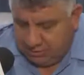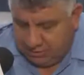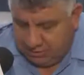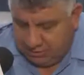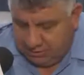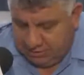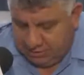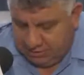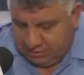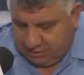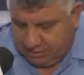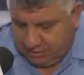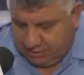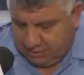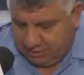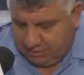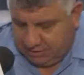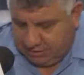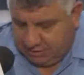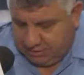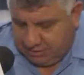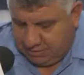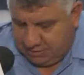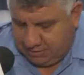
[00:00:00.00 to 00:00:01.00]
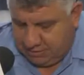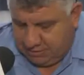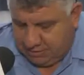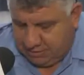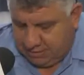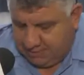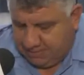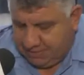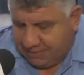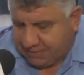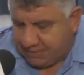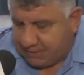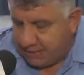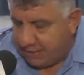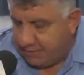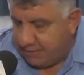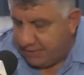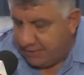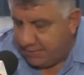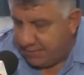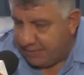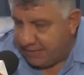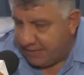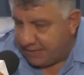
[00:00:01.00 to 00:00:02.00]
Eh,
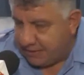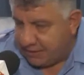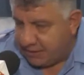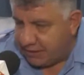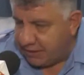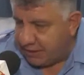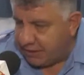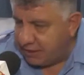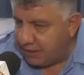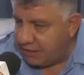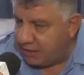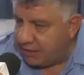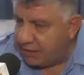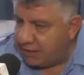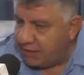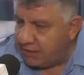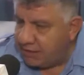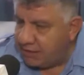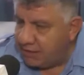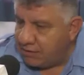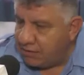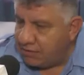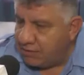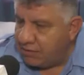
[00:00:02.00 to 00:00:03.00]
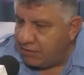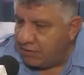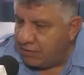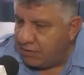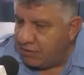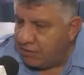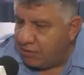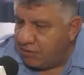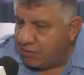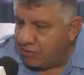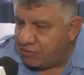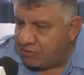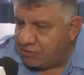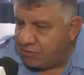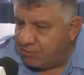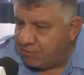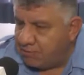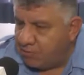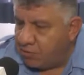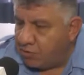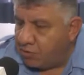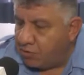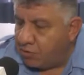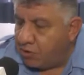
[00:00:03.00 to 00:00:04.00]
Lamentablemente no se
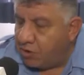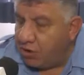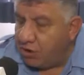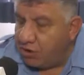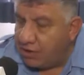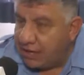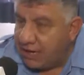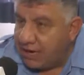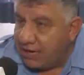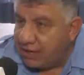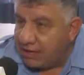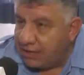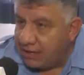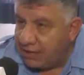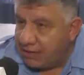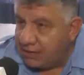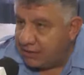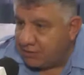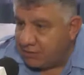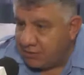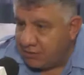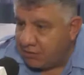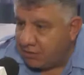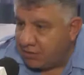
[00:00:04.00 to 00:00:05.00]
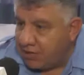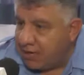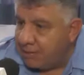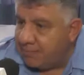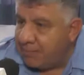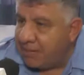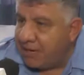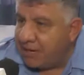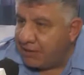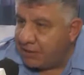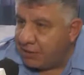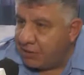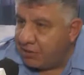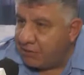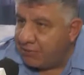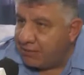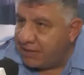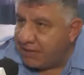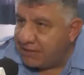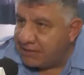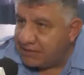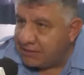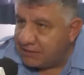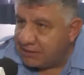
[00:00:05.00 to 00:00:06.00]
pudo lograr eh, todas las
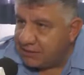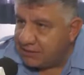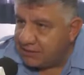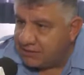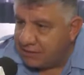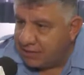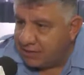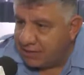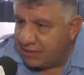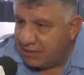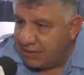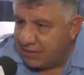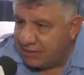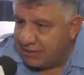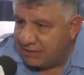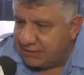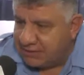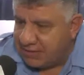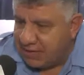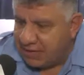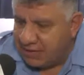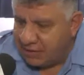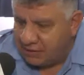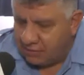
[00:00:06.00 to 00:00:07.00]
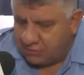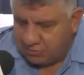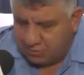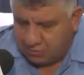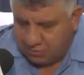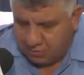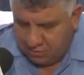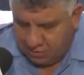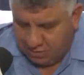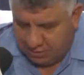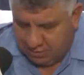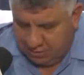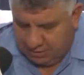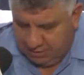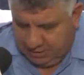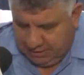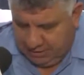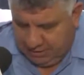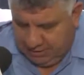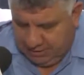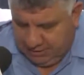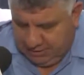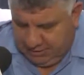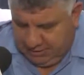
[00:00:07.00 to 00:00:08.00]
maniobras que se realizaron.
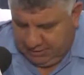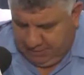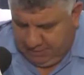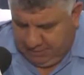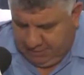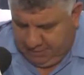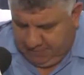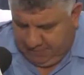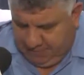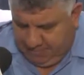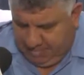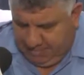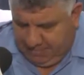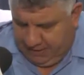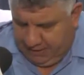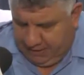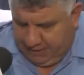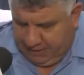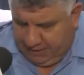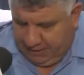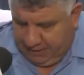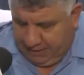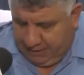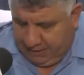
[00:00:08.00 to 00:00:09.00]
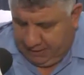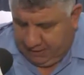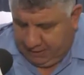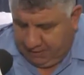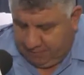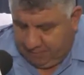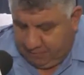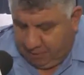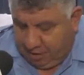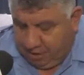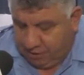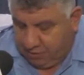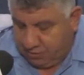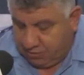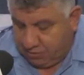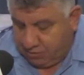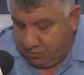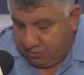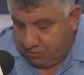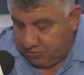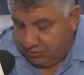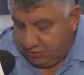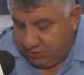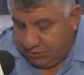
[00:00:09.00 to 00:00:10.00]
Eh, bueno,
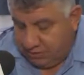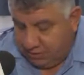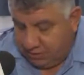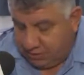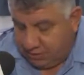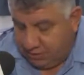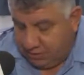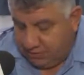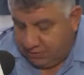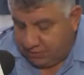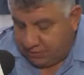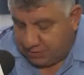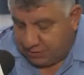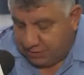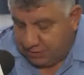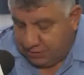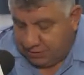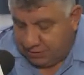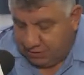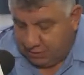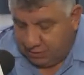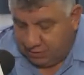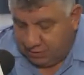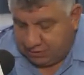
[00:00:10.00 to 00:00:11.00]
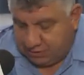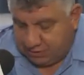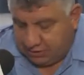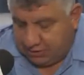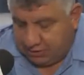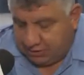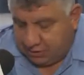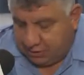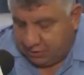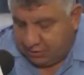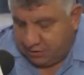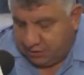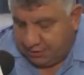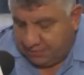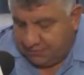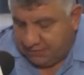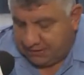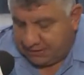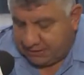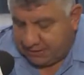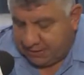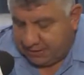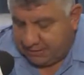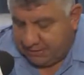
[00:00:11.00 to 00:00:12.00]
eh, como te digo, ha sido
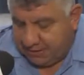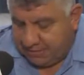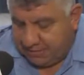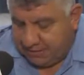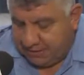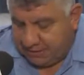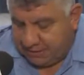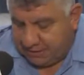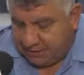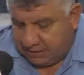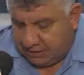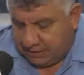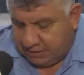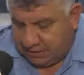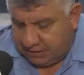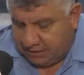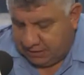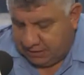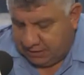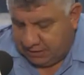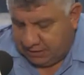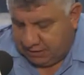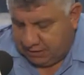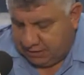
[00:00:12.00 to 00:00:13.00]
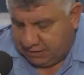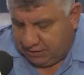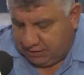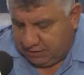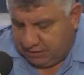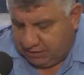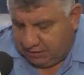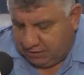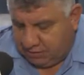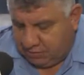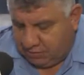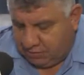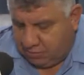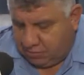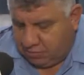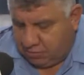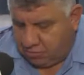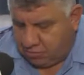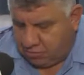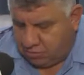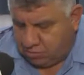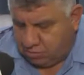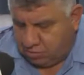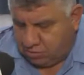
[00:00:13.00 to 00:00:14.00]
lamentablemente un
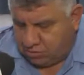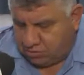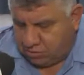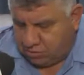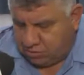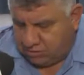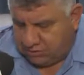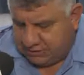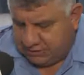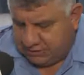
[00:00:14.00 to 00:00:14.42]
luctuoso